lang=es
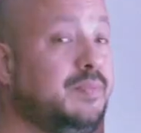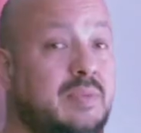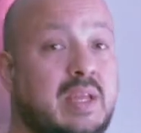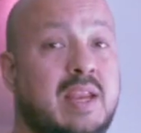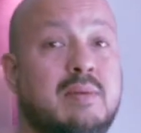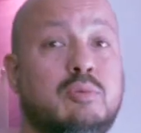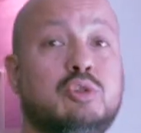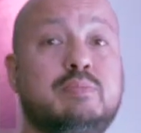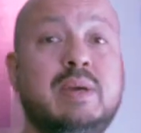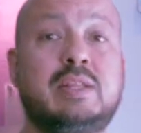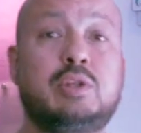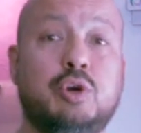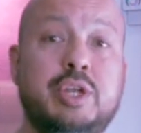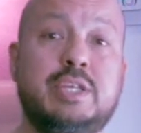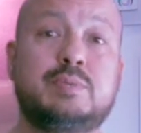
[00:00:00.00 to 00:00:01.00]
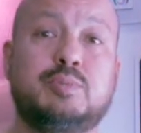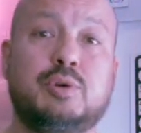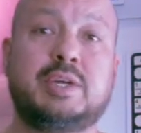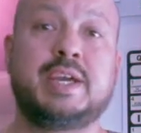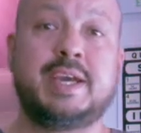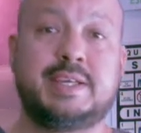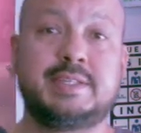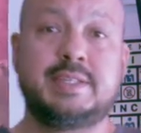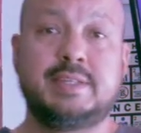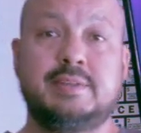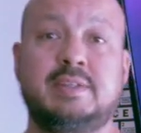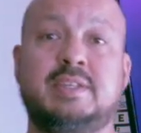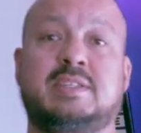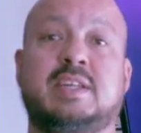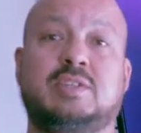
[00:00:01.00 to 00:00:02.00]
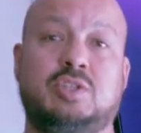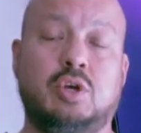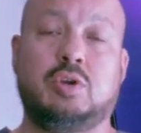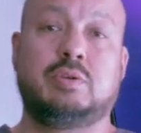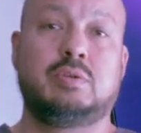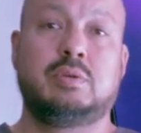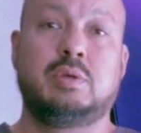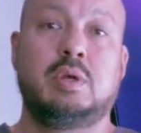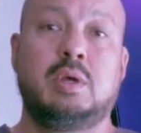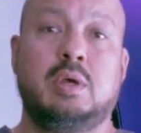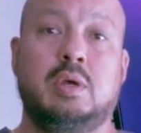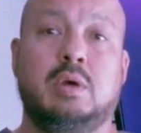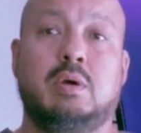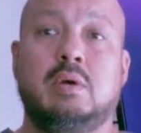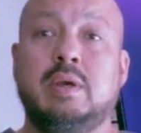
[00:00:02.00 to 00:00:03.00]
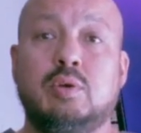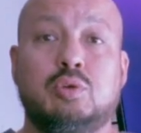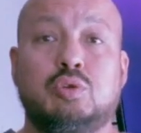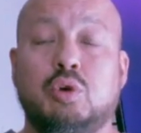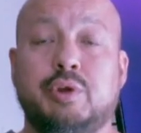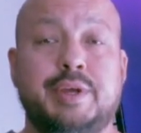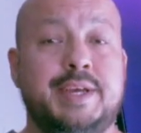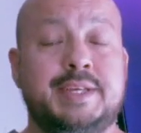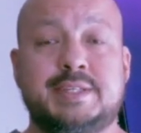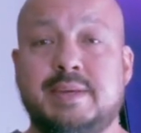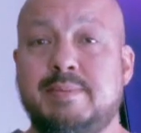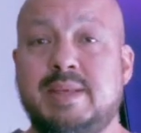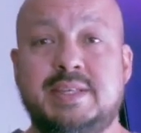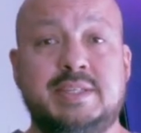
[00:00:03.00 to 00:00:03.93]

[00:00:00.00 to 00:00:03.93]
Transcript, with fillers: tenemos meteorismo, que es distensión. Oye, doctor, es que me